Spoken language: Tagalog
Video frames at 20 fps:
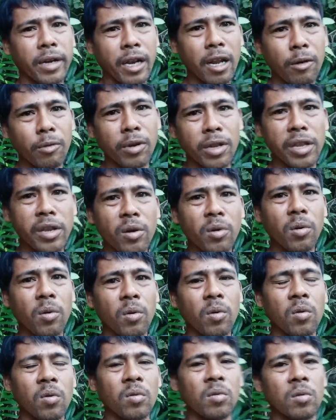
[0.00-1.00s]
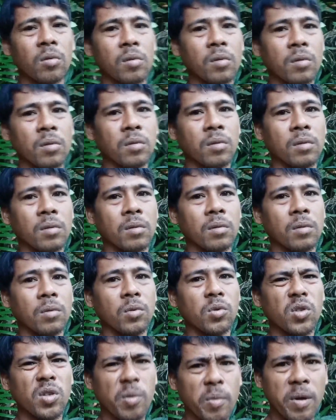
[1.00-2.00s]
adlaw ninyo
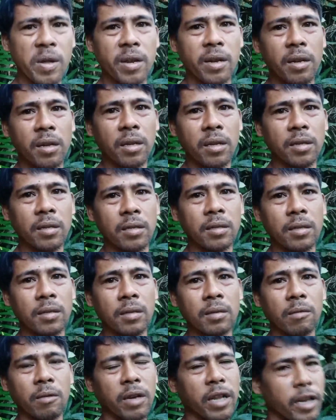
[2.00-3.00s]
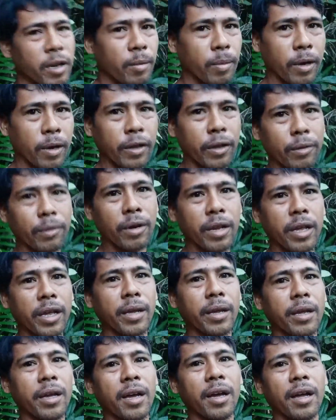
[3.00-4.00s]
unsa man wala na ba gyud
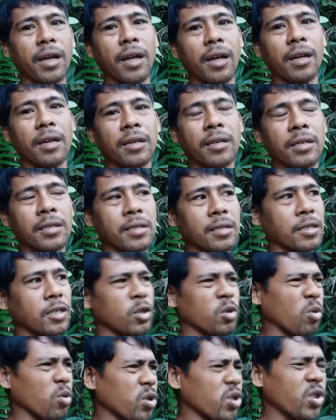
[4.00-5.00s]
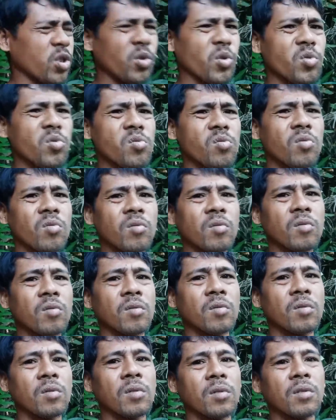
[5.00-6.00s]
nay uh, solusyon
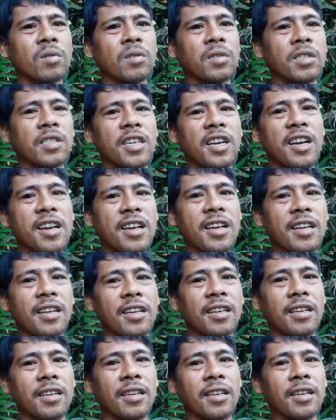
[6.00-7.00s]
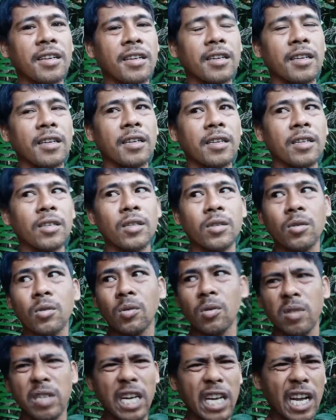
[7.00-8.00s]
ha
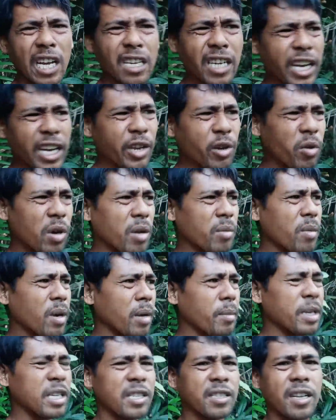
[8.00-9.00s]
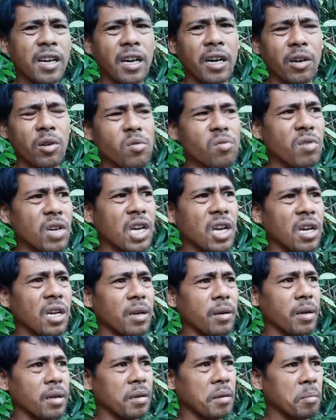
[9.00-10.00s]
so daghan kayo ang mga maestra karon nga
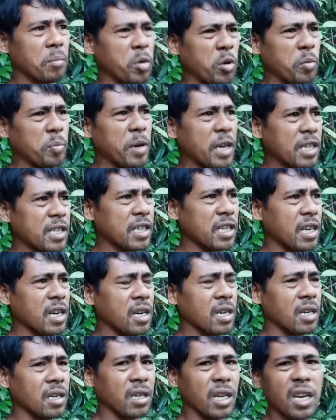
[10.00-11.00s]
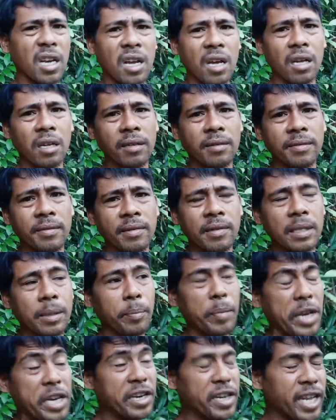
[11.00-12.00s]
bird passer nga na
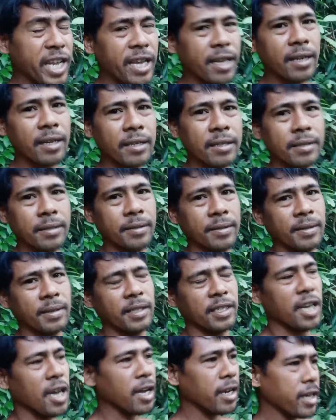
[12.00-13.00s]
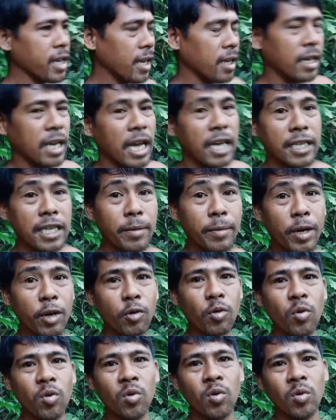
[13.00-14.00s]
pinding na adya asa
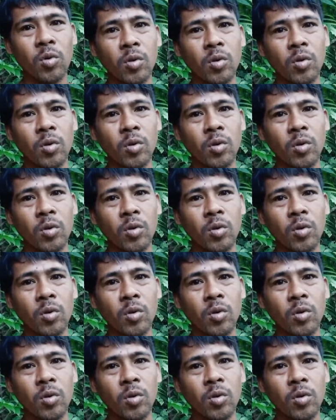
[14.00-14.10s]
maron